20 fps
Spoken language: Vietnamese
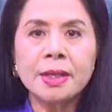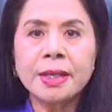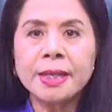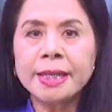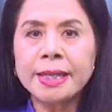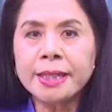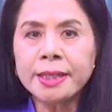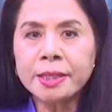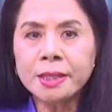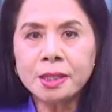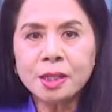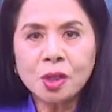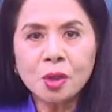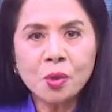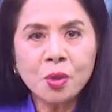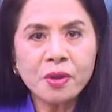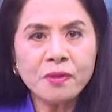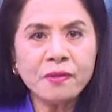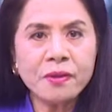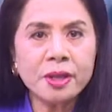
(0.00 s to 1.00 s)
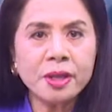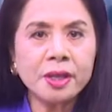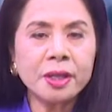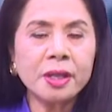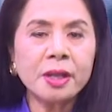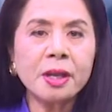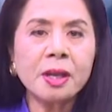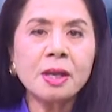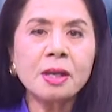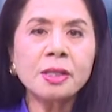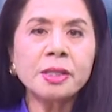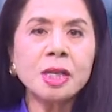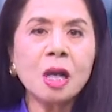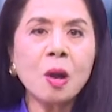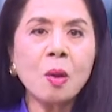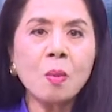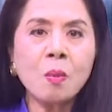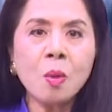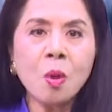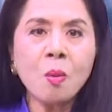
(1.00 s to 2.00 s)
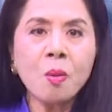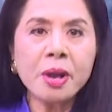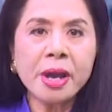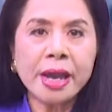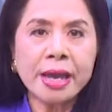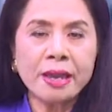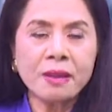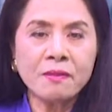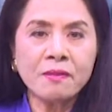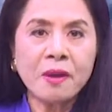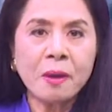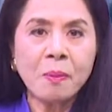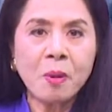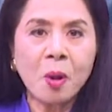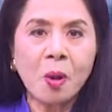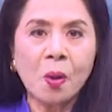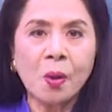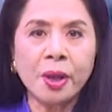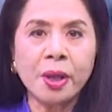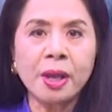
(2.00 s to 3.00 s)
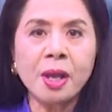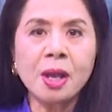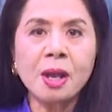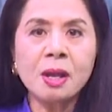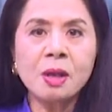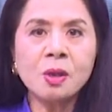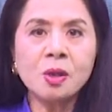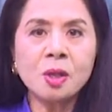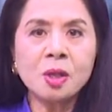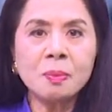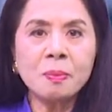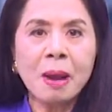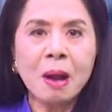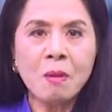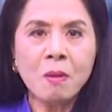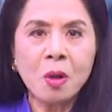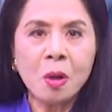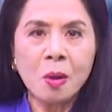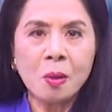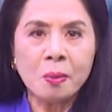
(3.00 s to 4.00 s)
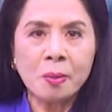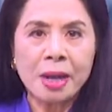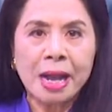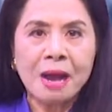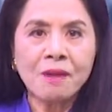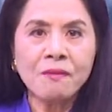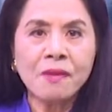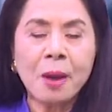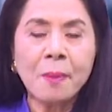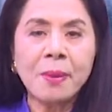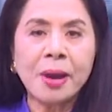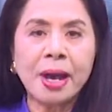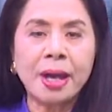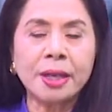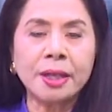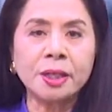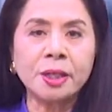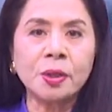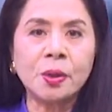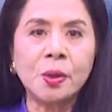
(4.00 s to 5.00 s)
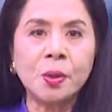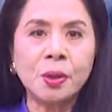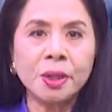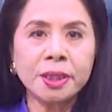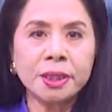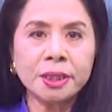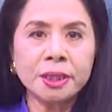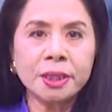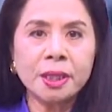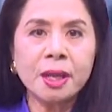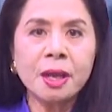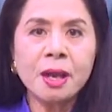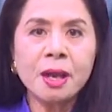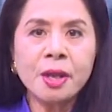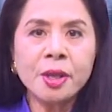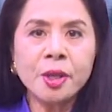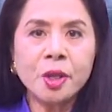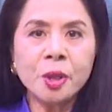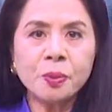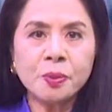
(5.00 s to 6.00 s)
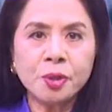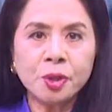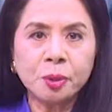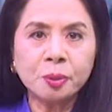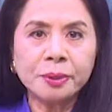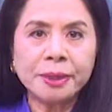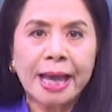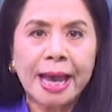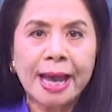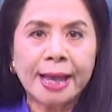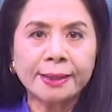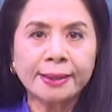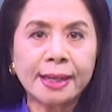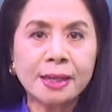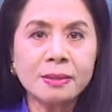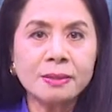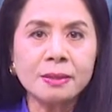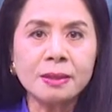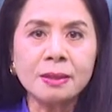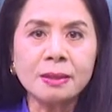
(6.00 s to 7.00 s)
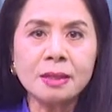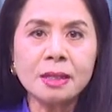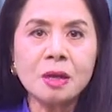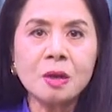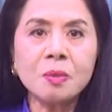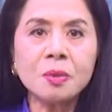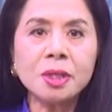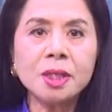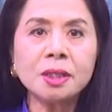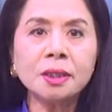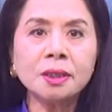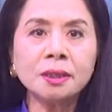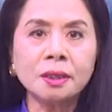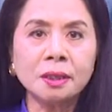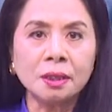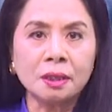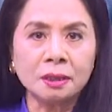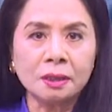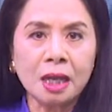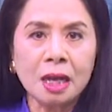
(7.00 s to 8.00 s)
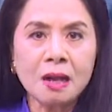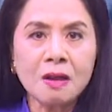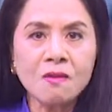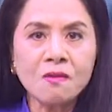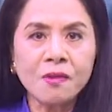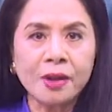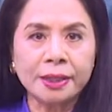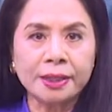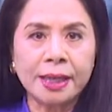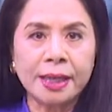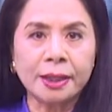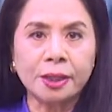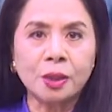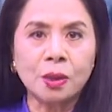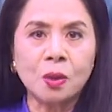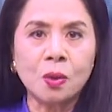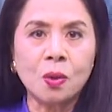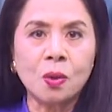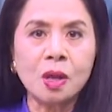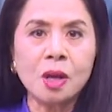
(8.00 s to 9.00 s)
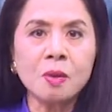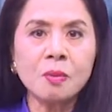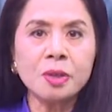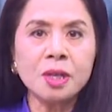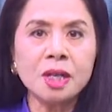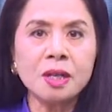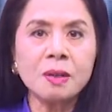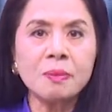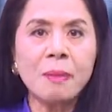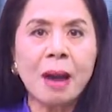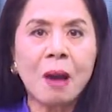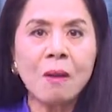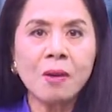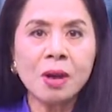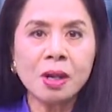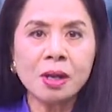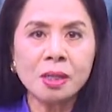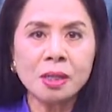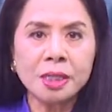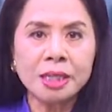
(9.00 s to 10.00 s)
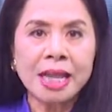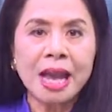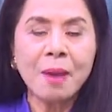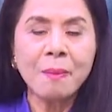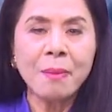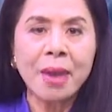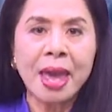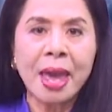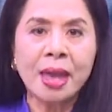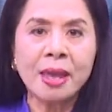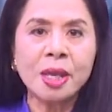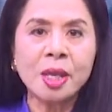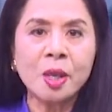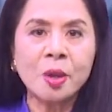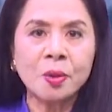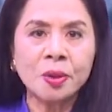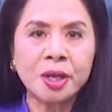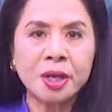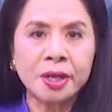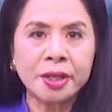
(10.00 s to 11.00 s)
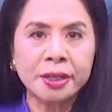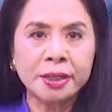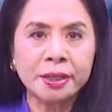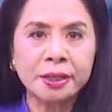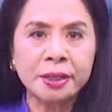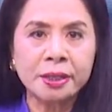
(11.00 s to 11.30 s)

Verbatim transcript: Kính thưa quý vị, trong bốn ngày Pháp hội luôn bao gồm các pháp hành hữu ích giúp chúng ta tác chứng công đức tự thân và thành tựu công đức báo ơn cha mẹ nhiều đời.